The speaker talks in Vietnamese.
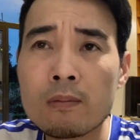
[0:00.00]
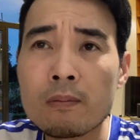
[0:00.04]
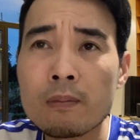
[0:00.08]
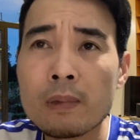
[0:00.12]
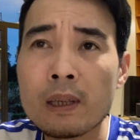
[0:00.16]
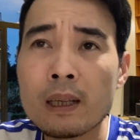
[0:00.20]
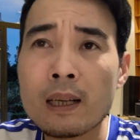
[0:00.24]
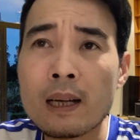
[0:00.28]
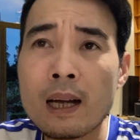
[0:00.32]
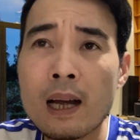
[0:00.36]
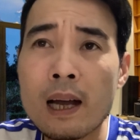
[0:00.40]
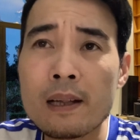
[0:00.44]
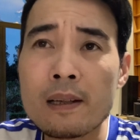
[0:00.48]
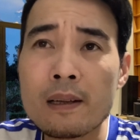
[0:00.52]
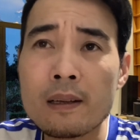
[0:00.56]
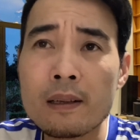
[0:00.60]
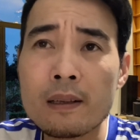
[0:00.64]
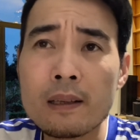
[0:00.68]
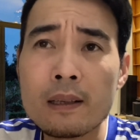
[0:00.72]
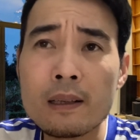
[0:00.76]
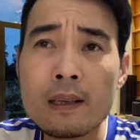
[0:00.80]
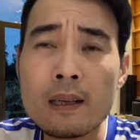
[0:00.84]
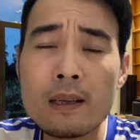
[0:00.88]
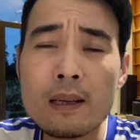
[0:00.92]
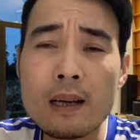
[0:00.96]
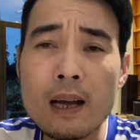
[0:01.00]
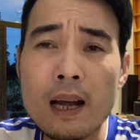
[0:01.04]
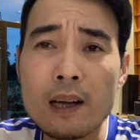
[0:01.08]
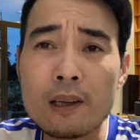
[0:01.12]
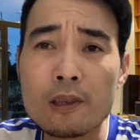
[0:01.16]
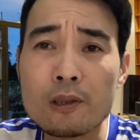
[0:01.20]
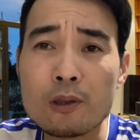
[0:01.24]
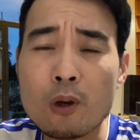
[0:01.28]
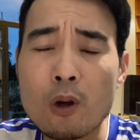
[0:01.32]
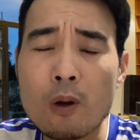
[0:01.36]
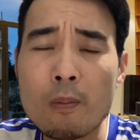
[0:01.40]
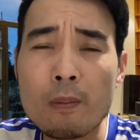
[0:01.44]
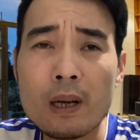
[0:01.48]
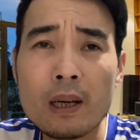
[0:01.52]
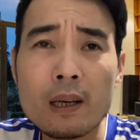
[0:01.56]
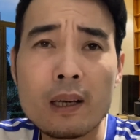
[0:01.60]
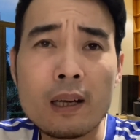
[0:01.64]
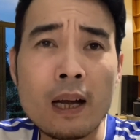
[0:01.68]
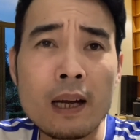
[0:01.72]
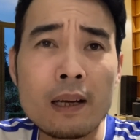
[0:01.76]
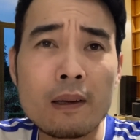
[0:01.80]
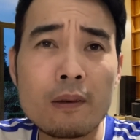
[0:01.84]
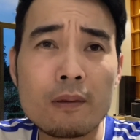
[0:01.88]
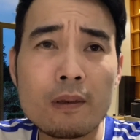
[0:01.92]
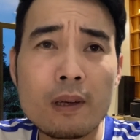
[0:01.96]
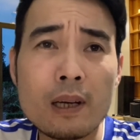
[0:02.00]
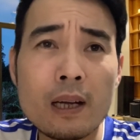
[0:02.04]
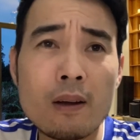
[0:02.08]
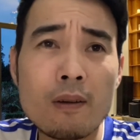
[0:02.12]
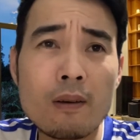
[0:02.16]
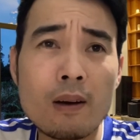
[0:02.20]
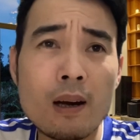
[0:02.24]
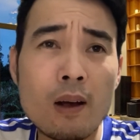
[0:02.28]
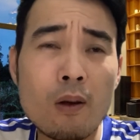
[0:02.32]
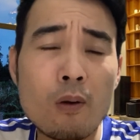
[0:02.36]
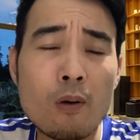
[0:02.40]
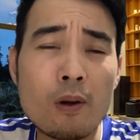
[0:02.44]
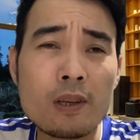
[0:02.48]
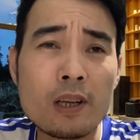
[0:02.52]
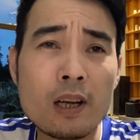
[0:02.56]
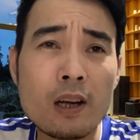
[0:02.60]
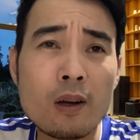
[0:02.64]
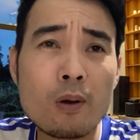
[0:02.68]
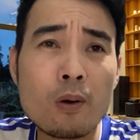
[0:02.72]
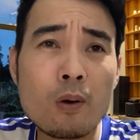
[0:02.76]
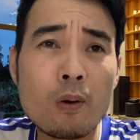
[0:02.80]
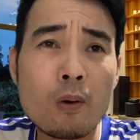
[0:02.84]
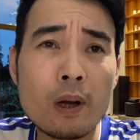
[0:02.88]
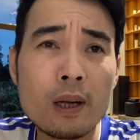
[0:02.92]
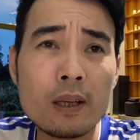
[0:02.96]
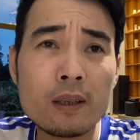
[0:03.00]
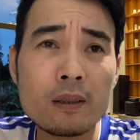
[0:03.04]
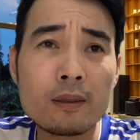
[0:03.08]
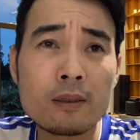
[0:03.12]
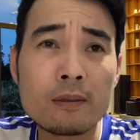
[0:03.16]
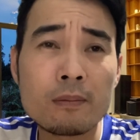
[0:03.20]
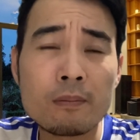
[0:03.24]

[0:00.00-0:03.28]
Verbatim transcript: với cả những cái đất hàng xóm bên cạnh cũng đều là của nhà cô hết